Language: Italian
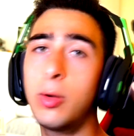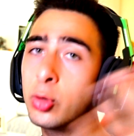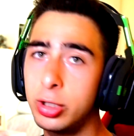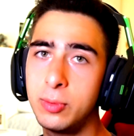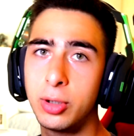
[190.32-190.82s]
fa un
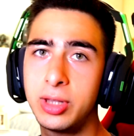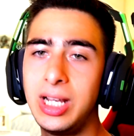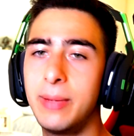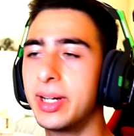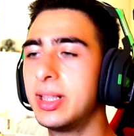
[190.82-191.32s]
quello di
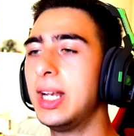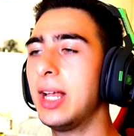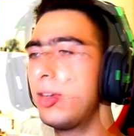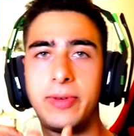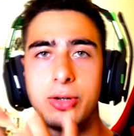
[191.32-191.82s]
bottiglia per
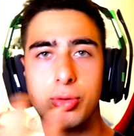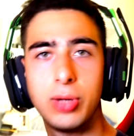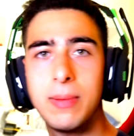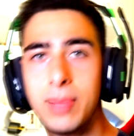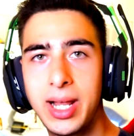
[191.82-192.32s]
dire se faccio
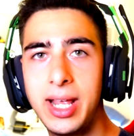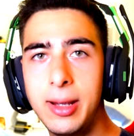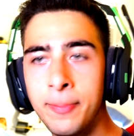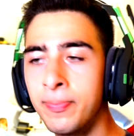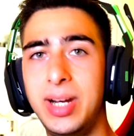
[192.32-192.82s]
un
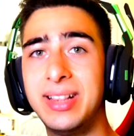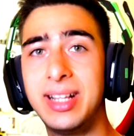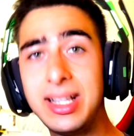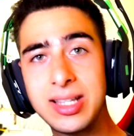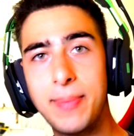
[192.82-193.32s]
gameplay mi
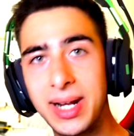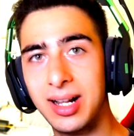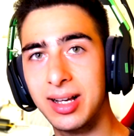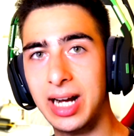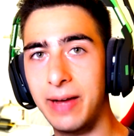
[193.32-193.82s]
renderizza bene
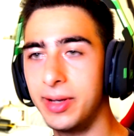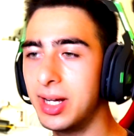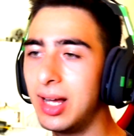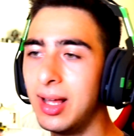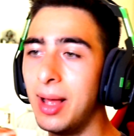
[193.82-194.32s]
la
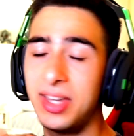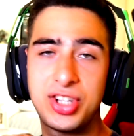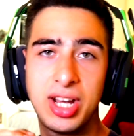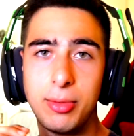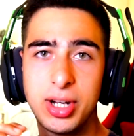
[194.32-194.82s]
grafica ma se
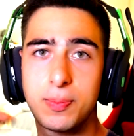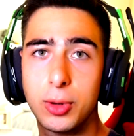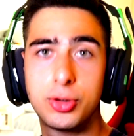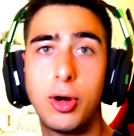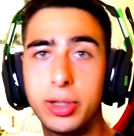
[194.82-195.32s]
c'è
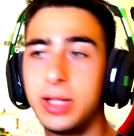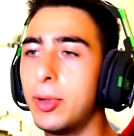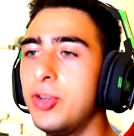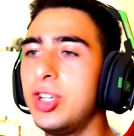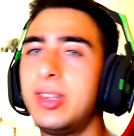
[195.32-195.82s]
un'esplosione
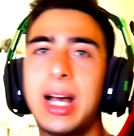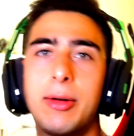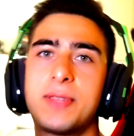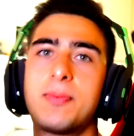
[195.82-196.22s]
tipo in GTA